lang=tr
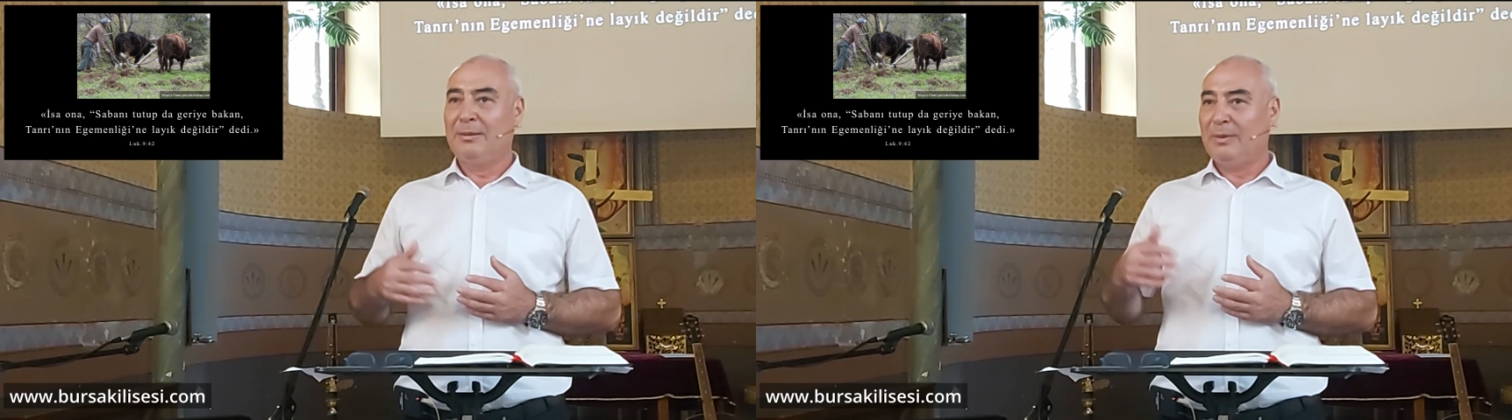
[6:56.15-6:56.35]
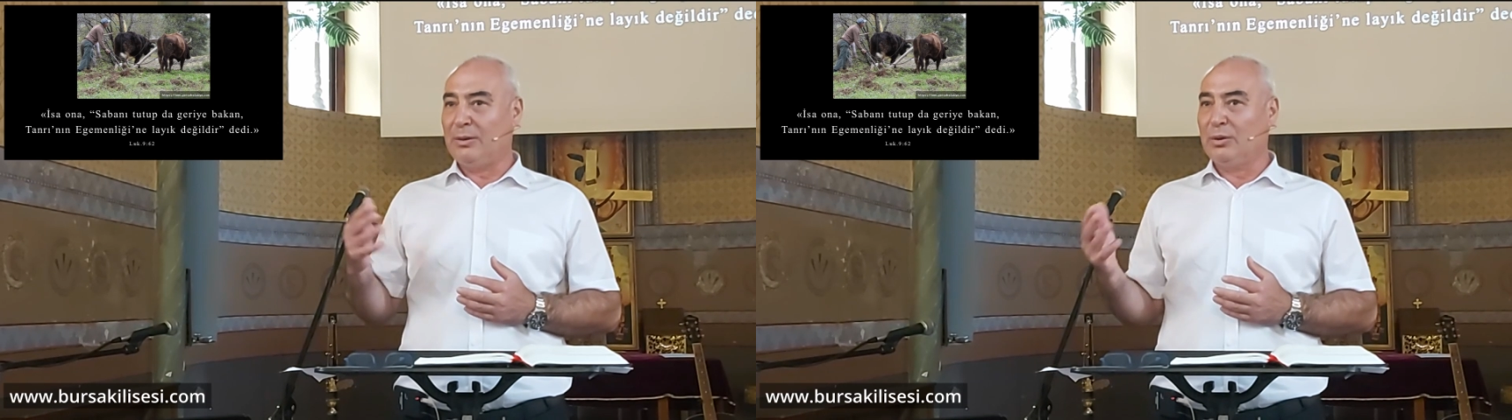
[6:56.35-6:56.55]

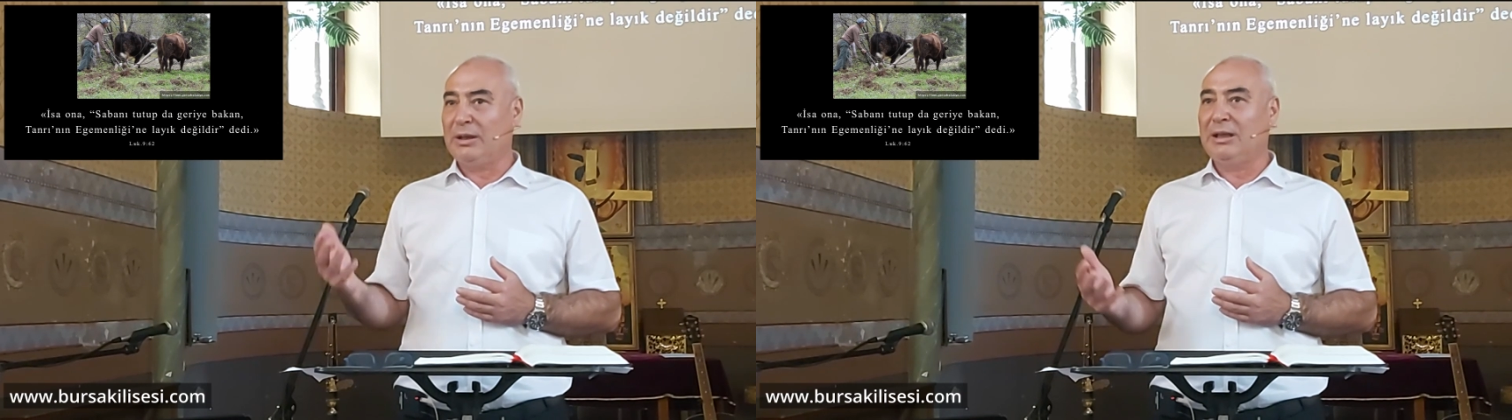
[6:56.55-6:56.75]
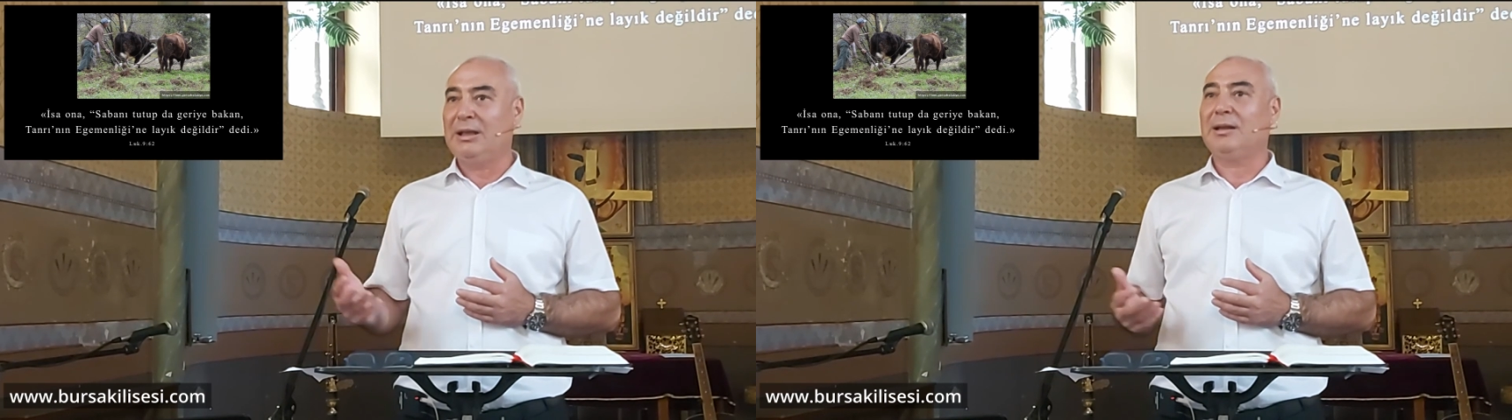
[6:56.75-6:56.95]
Ben
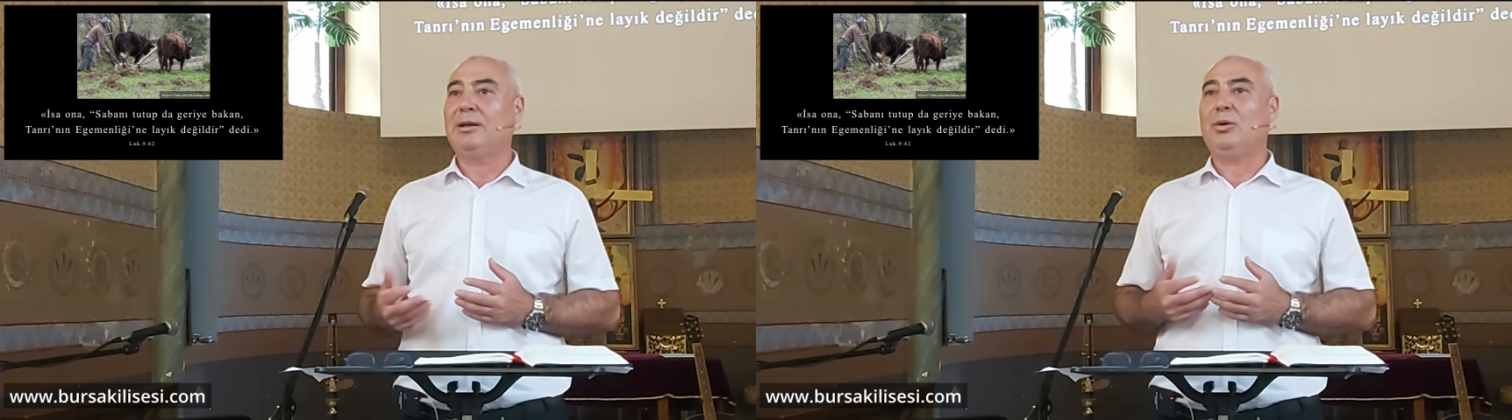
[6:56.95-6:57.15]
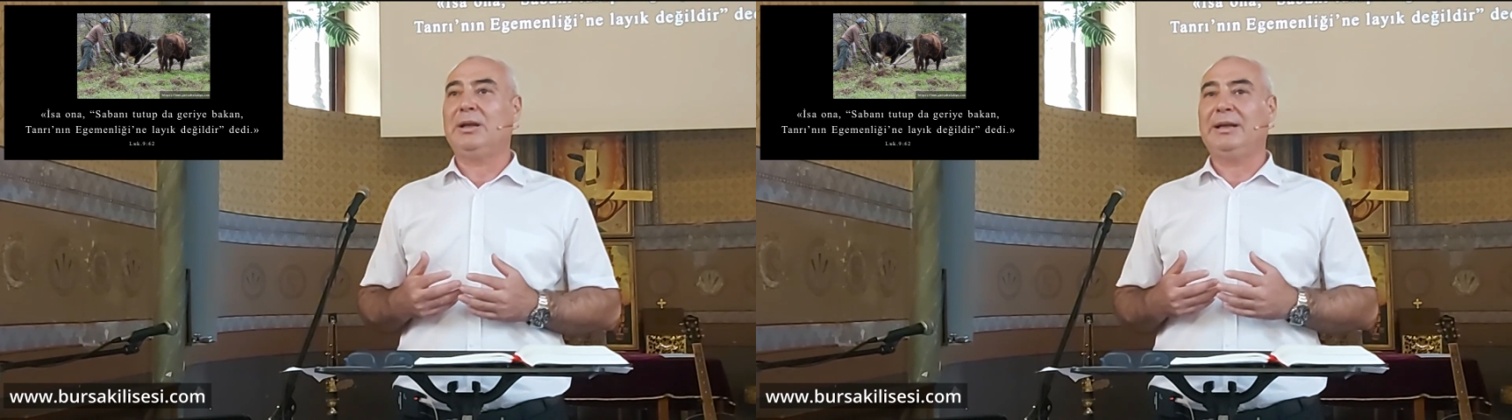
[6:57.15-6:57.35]
onların
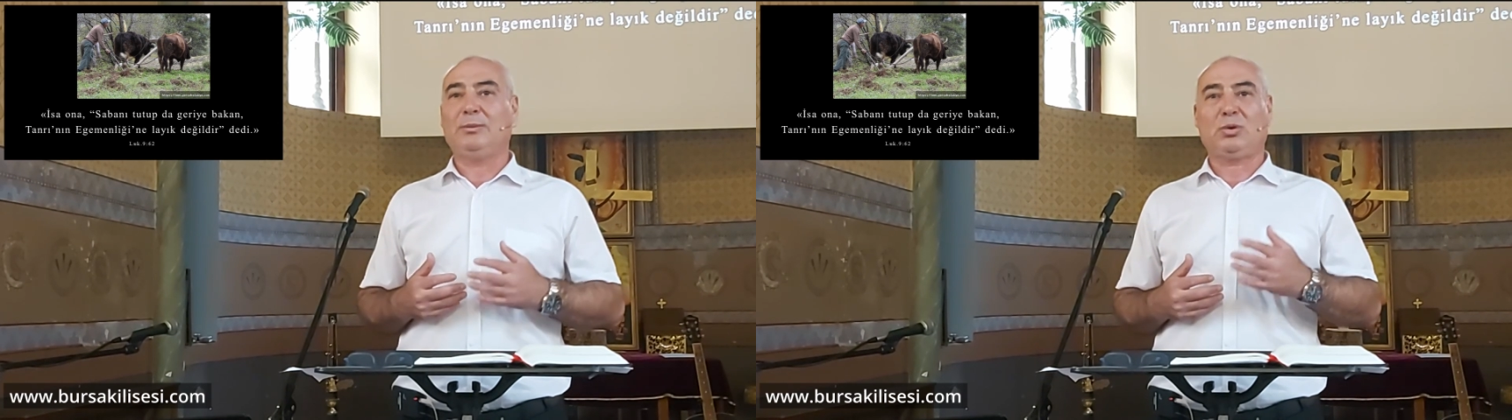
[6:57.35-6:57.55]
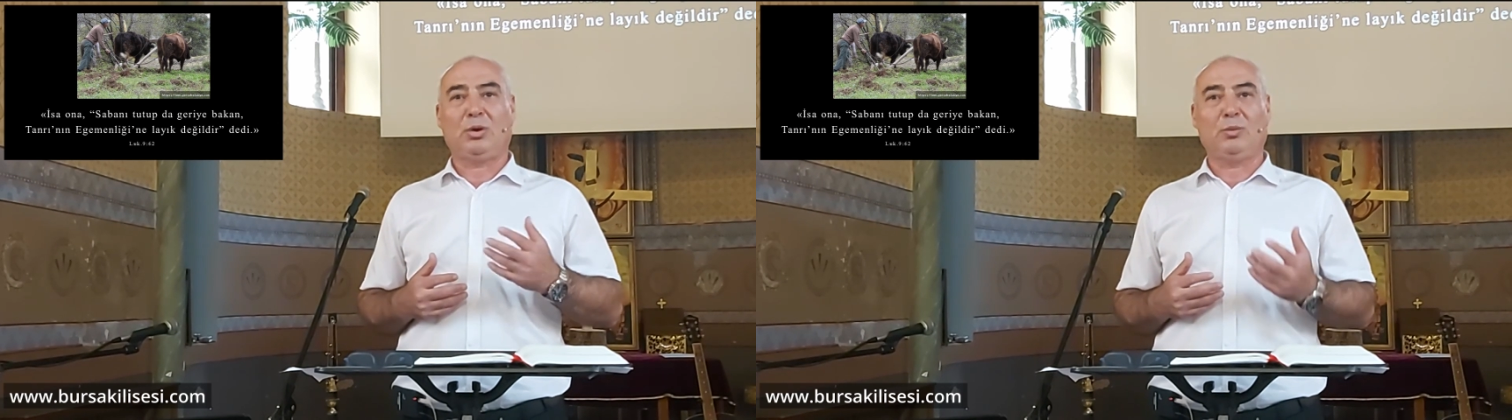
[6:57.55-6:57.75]
yanında
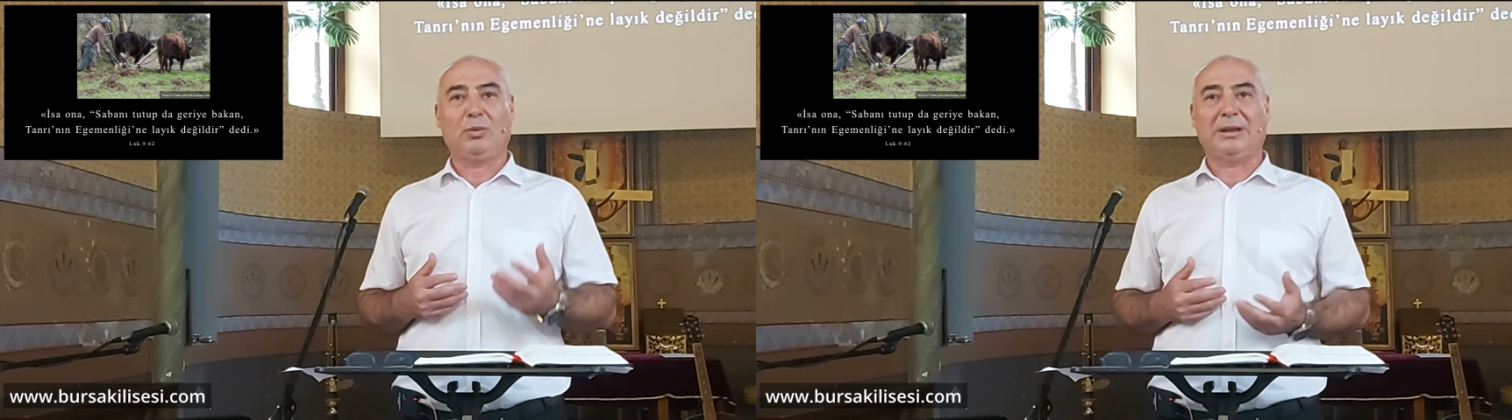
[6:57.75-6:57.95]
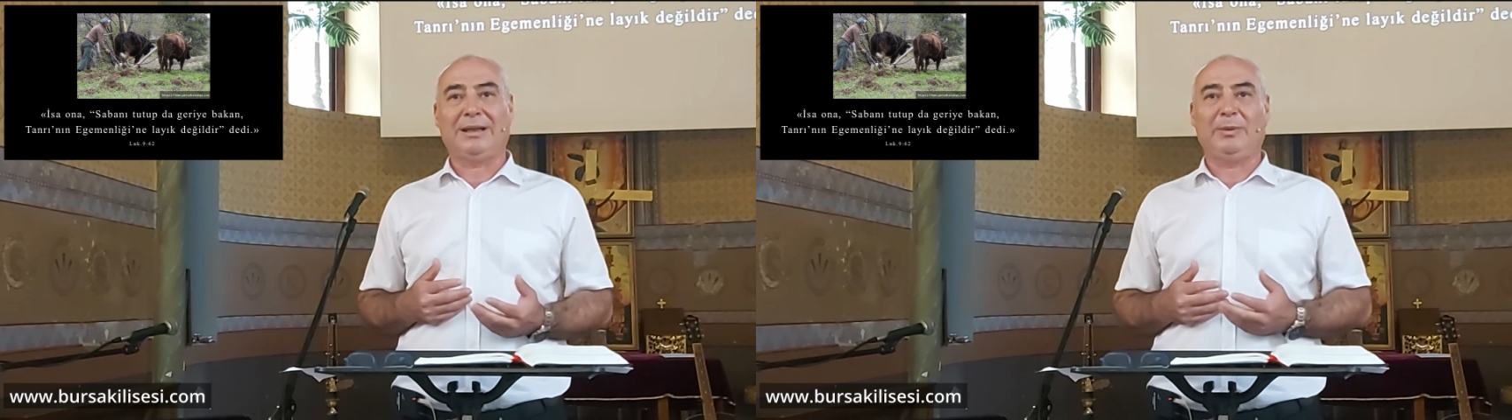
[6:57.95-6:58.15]
olayım,
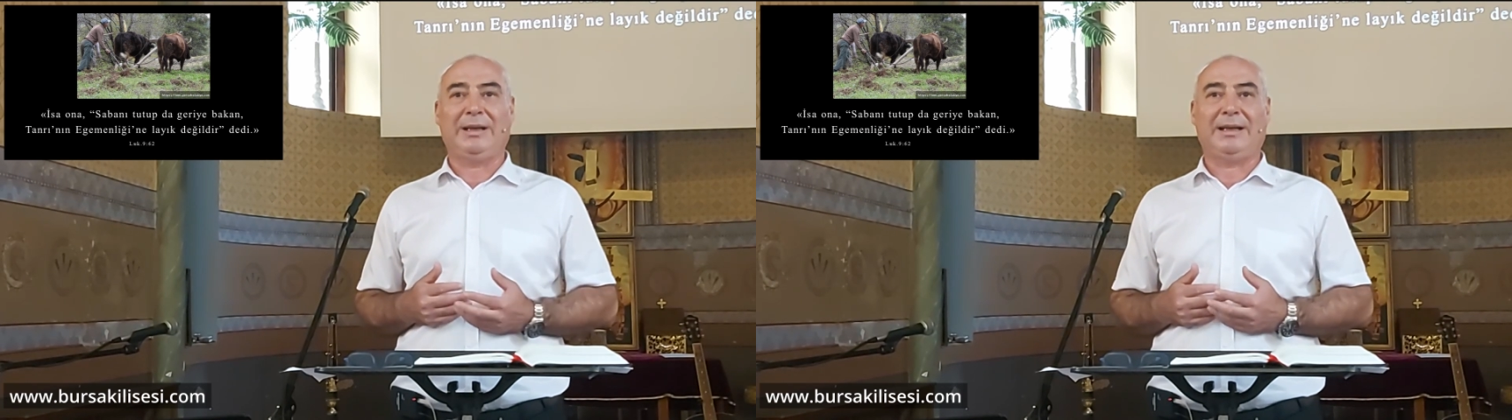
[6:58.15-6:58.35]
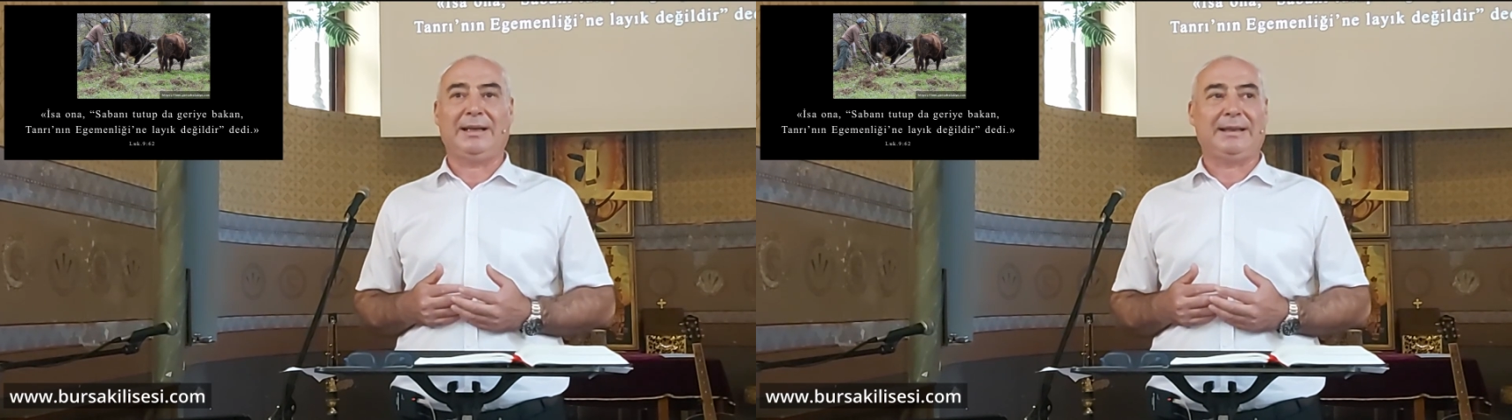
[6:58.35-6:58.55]
sorumluluklarımı
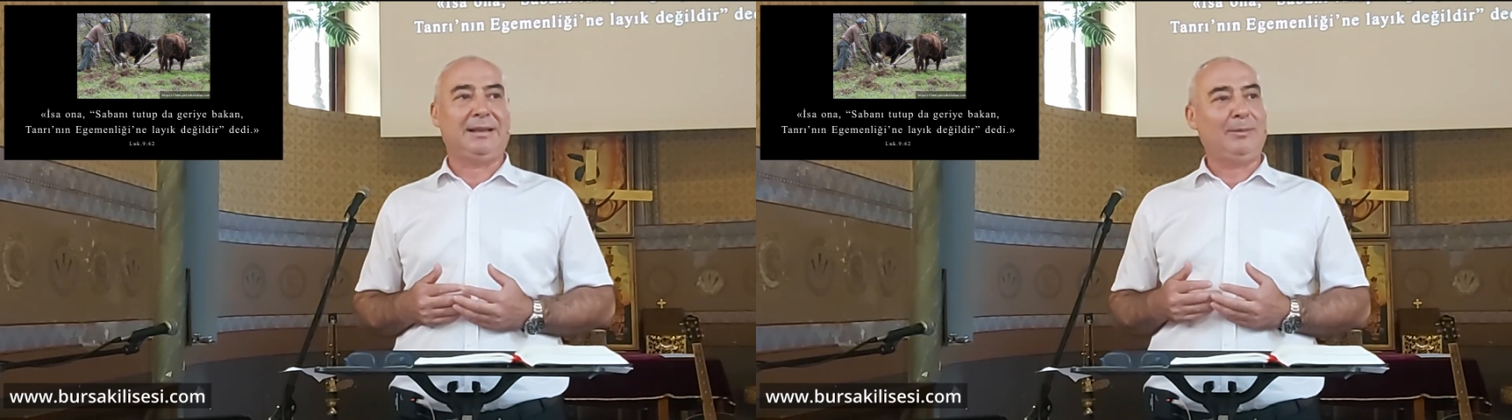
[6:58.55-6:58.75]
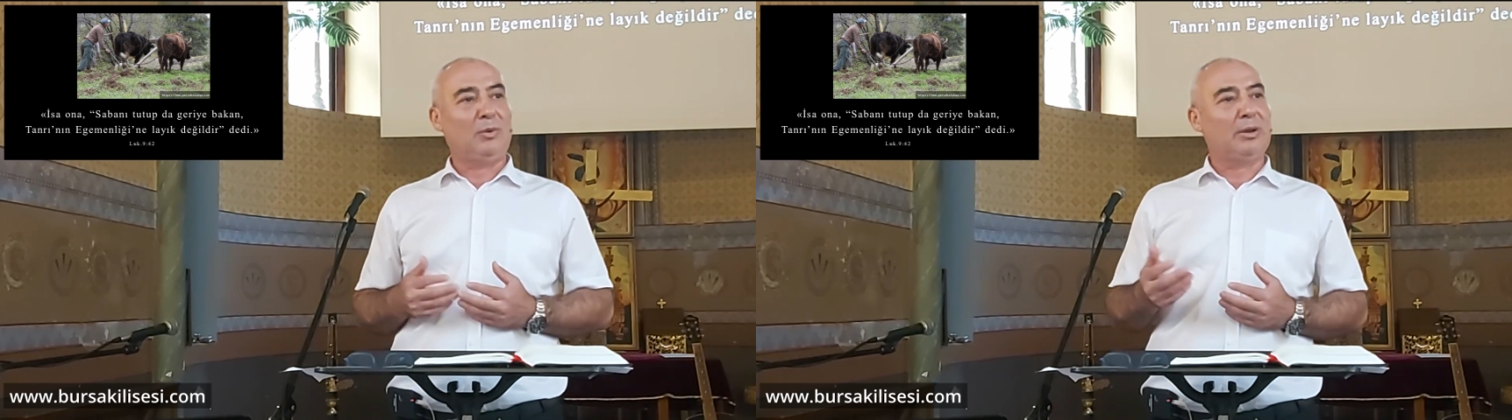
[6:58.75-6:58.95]
yerine getireyim.